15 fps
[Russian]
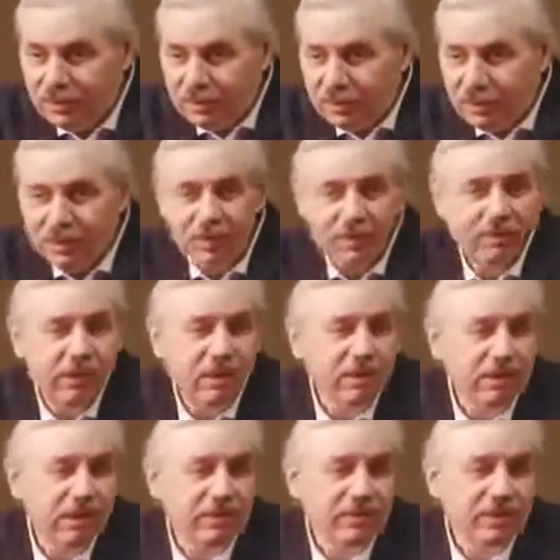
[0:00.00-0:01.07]
И это
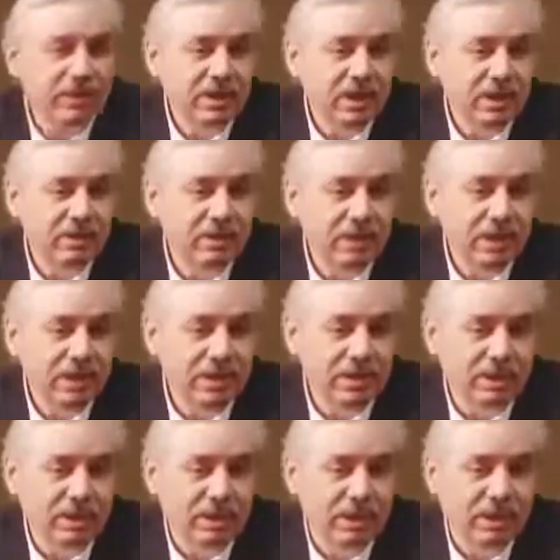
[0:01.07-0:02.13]
говорят официальные
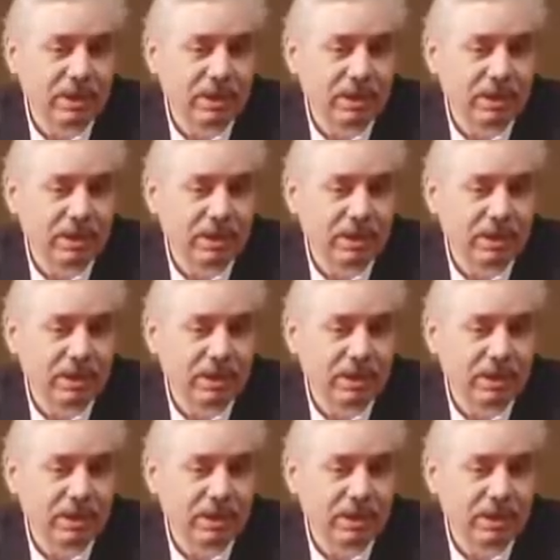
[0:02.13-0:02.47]
политики –